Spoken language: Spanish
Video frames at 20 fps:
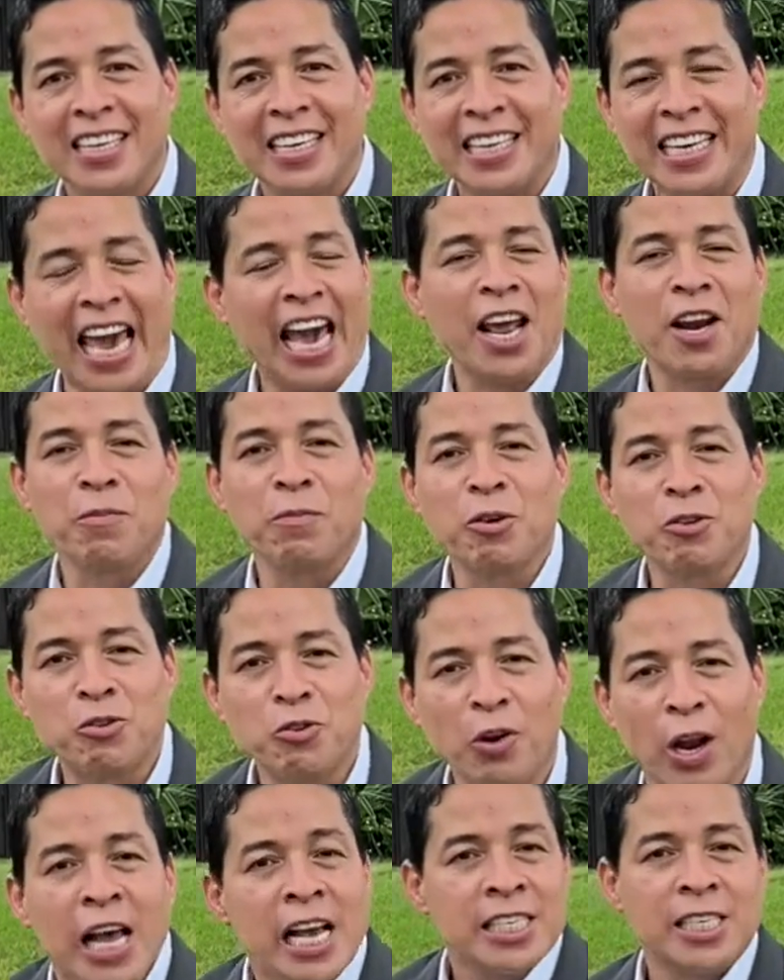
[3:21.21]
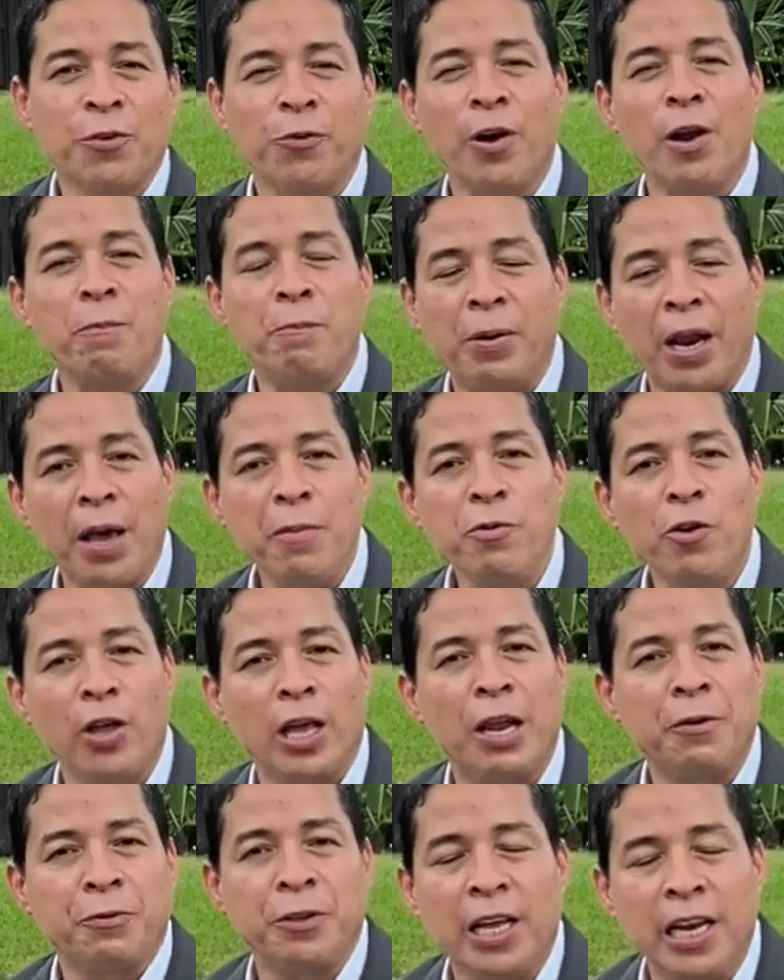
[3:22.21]
¡Qué hermosura! Ese fue el premio de
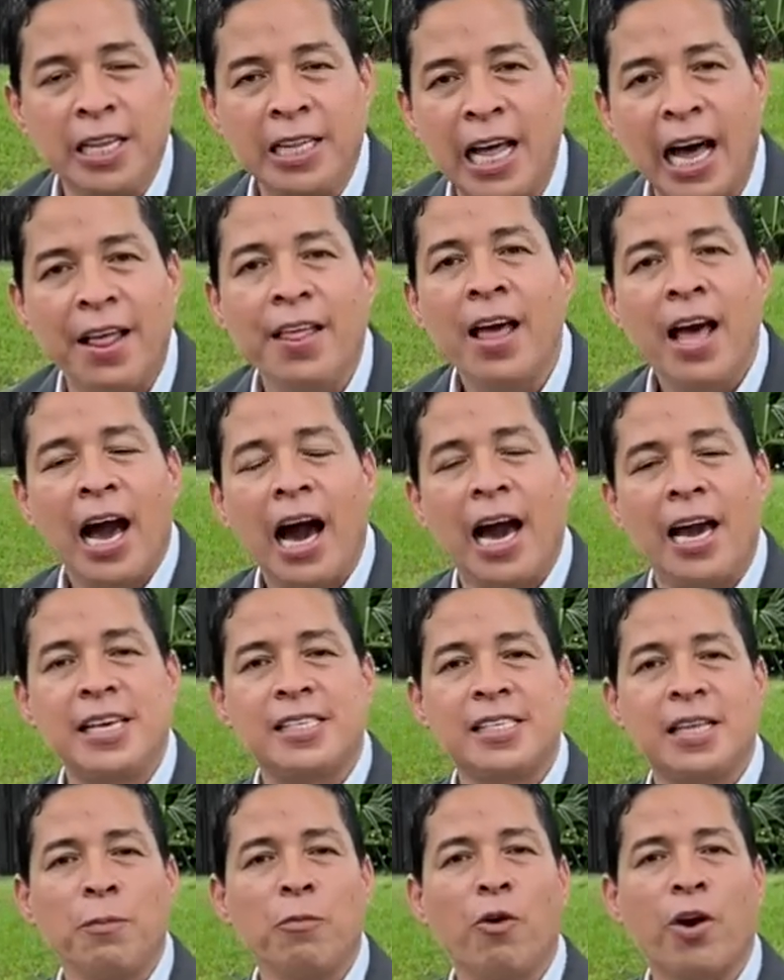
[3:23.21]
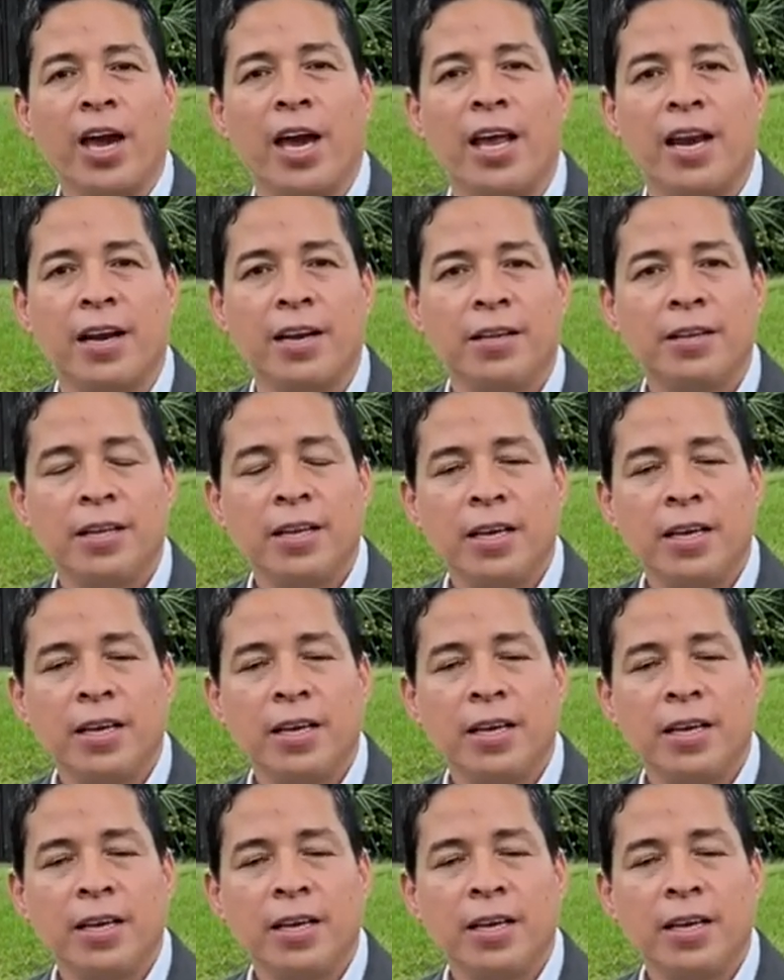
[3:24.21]
la fidelidad a esta mujer.